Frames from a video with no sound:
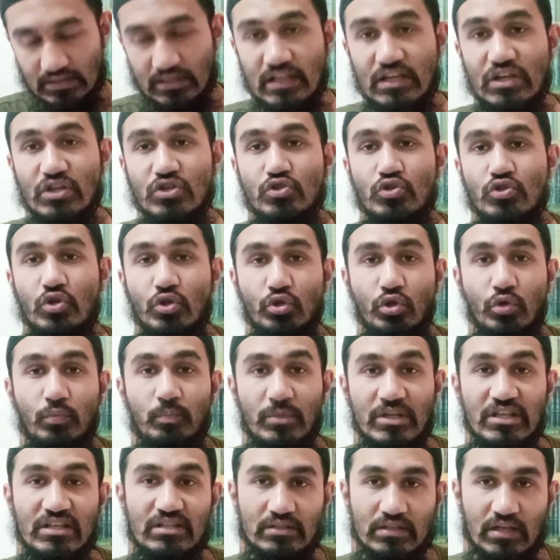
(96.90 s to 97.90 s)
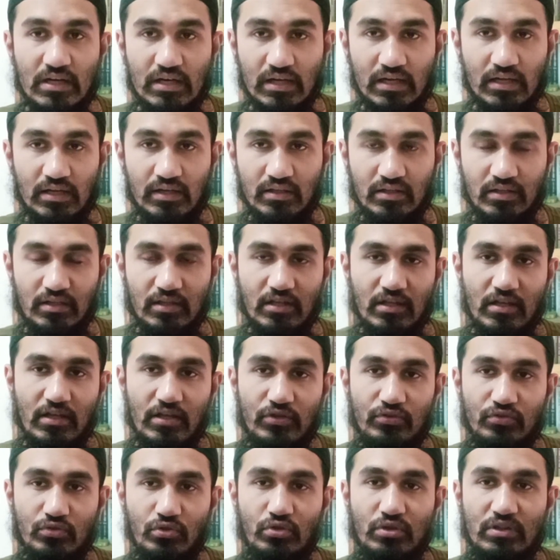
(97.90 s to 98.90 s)
তিনশত বিশ টাকা
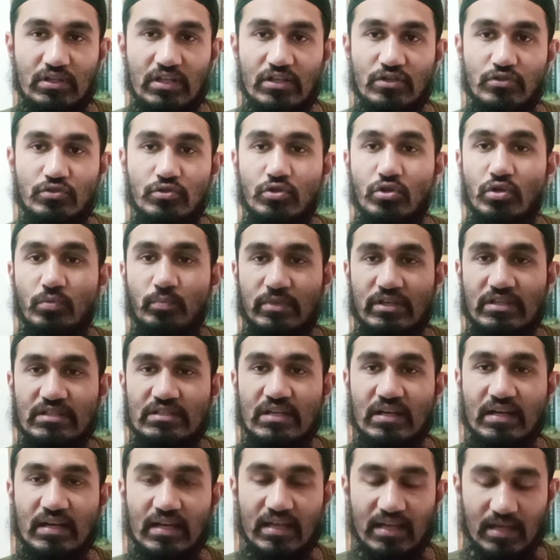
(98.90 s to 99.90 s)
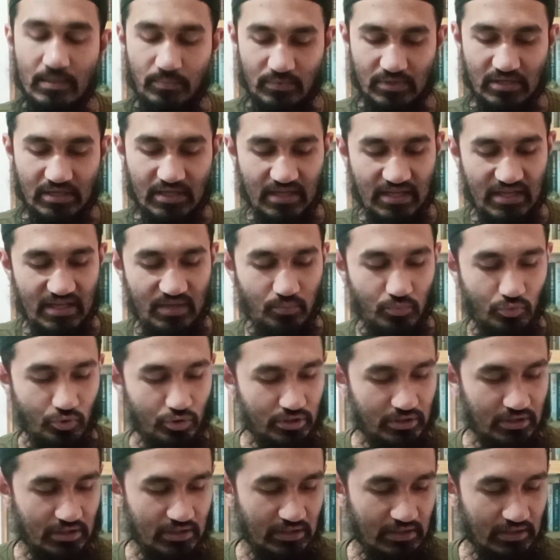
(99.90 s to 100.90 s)
সো তিনশত বিশ টাকায় আপনারা এই
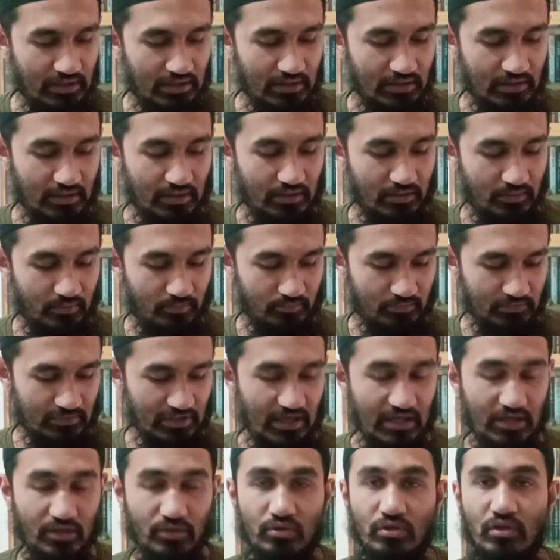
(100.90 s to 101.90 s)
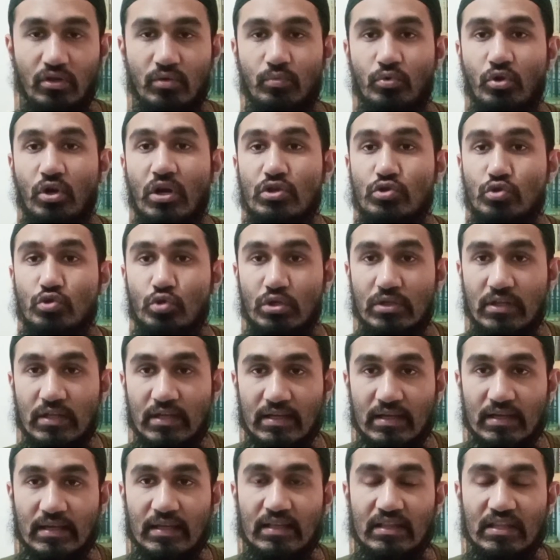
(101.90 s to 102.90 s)
বইটি কালান্তর প্রকাশনী
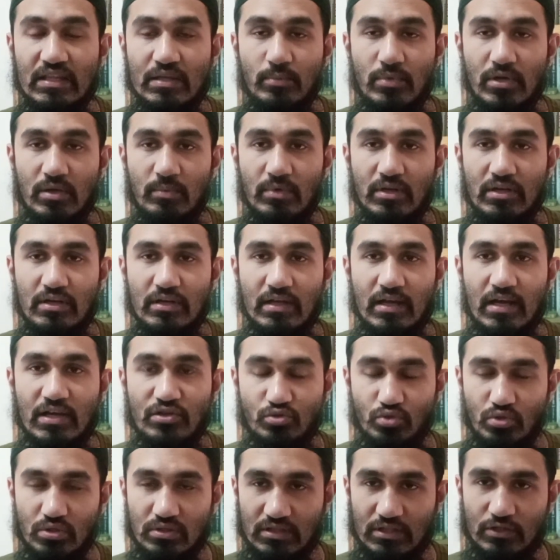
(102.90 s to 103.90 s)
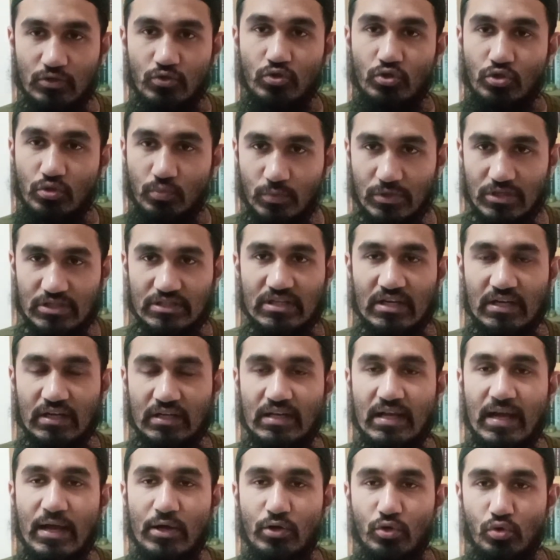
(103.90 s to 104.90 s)
থেকে কিনতে পারবেন আসলে তিনশত বিশ টাকা
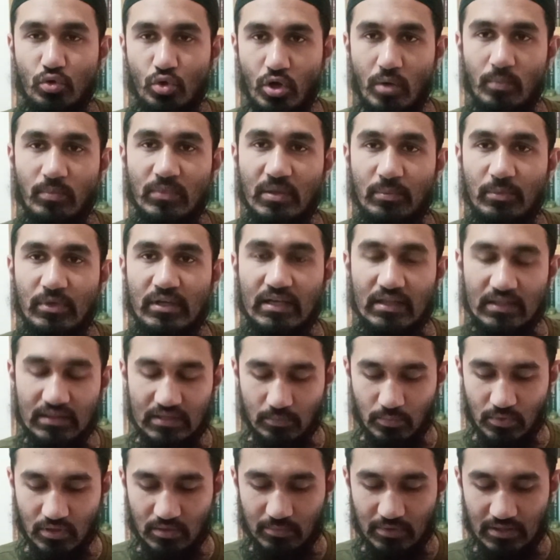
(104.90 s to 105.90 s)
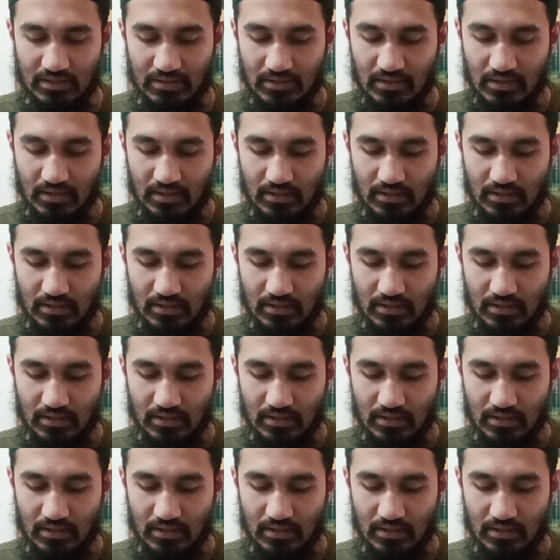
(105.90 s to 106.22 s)
না আরও কম দামে কিনতে পারবেন